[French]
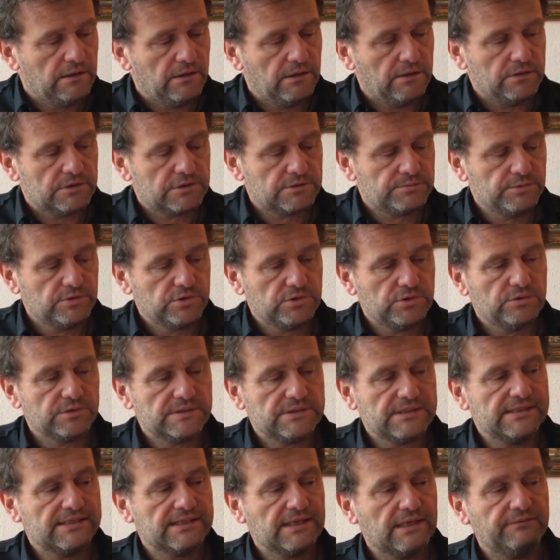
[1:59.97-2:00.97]
euh, je me suis
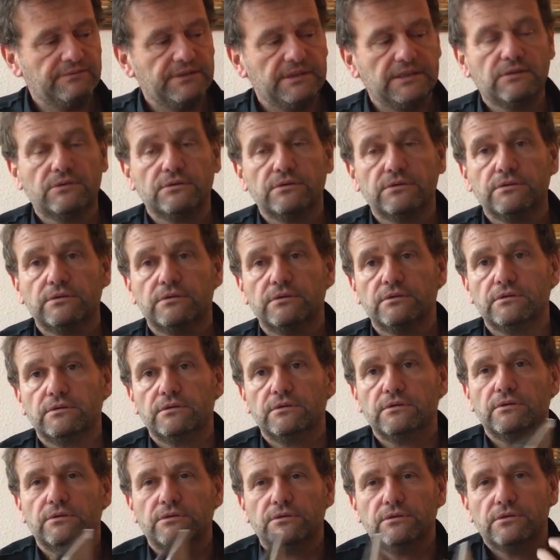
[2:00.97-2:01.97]
aussi servi de,
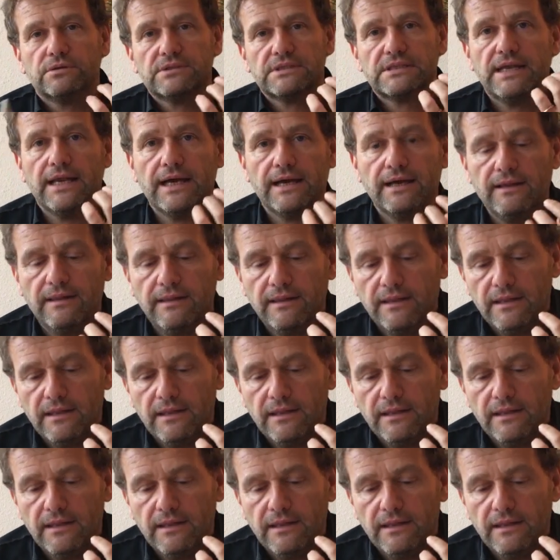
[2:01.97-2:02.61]
cela